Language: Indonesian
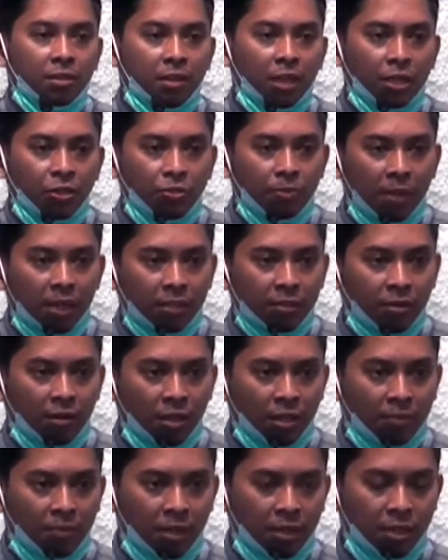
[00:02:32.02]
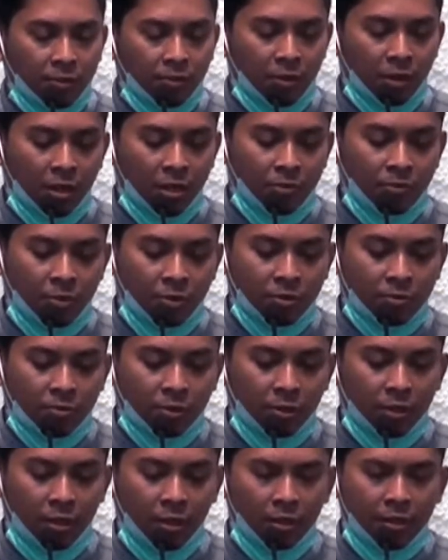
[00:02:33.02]
Sidang Jumat rahimani wa
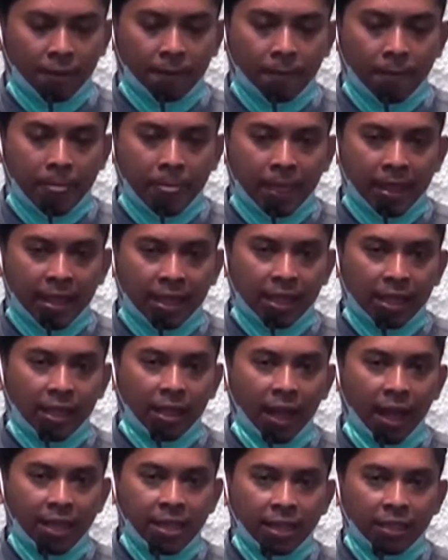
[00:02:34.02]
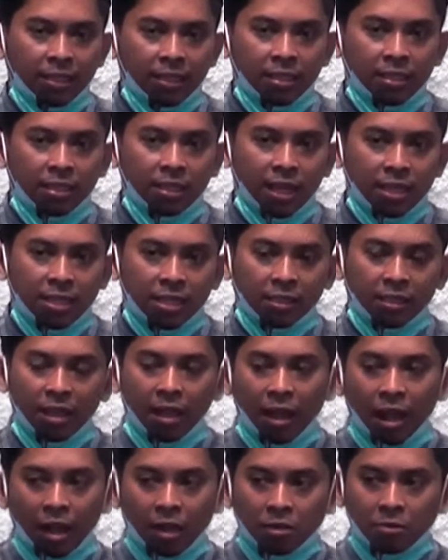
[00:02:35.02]
rahimakumullah. Ayat ini ayat
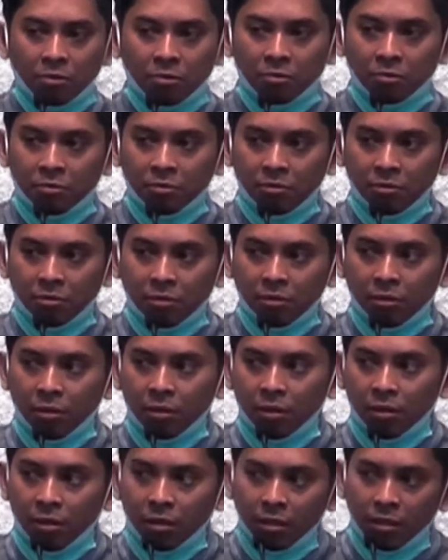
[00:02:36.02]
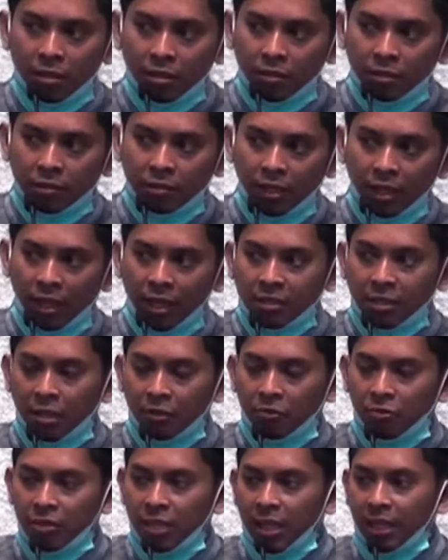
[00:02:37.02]
yang agung. Salah
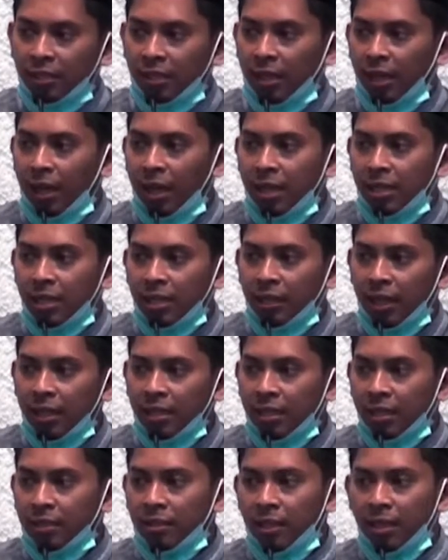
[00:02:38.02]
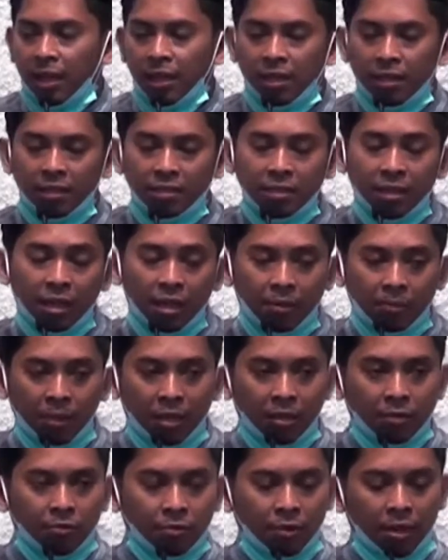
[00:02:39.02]
satu di antara ayat-ayat yang ada di dalam
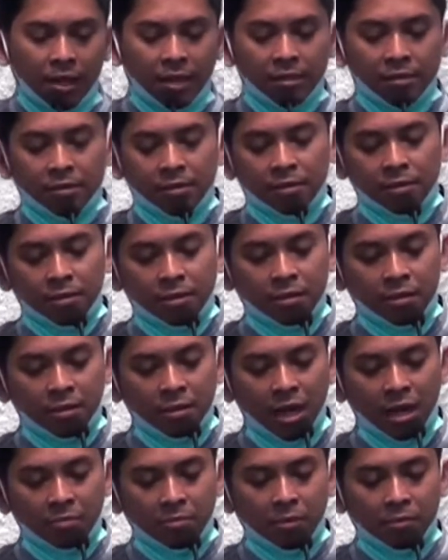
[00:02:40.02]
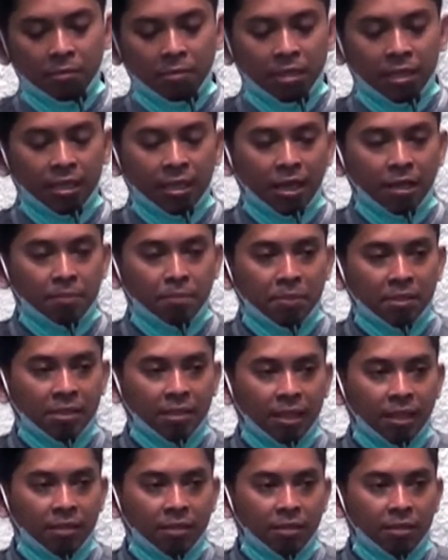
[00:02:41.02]
Al-Qur'an dan memberikan
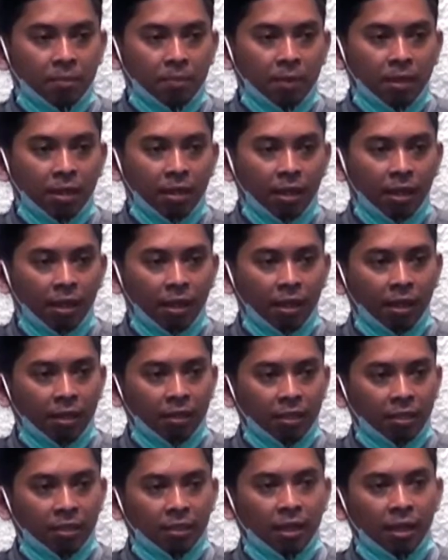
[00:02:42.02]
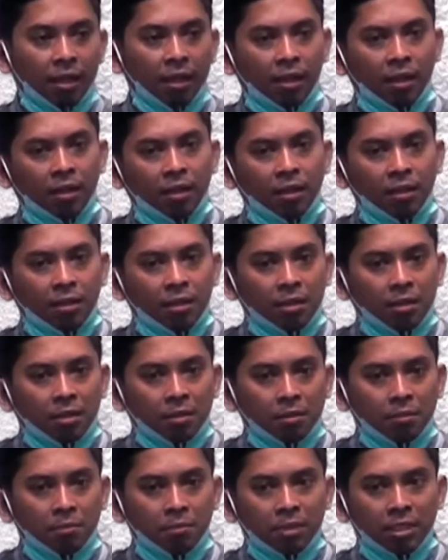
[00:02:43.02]
pesan kepada kita
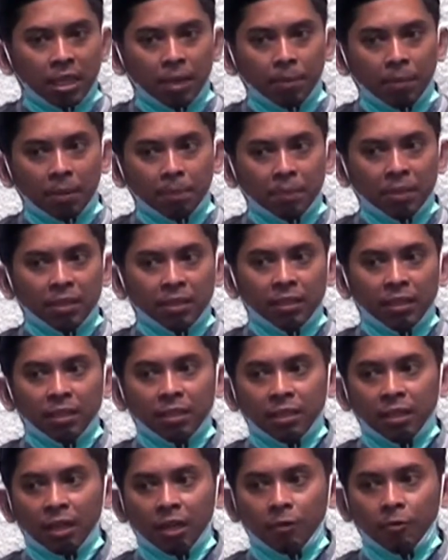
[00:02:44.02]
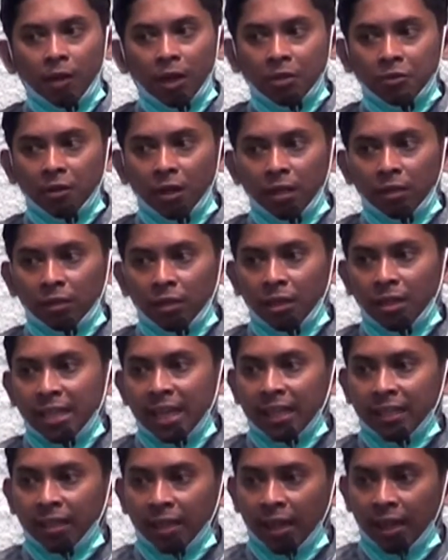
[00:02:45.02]
betapa pentingnya wahyu Allah
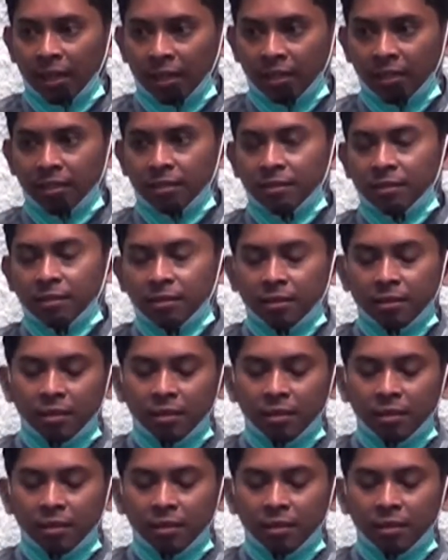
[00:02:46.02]
yang terakhir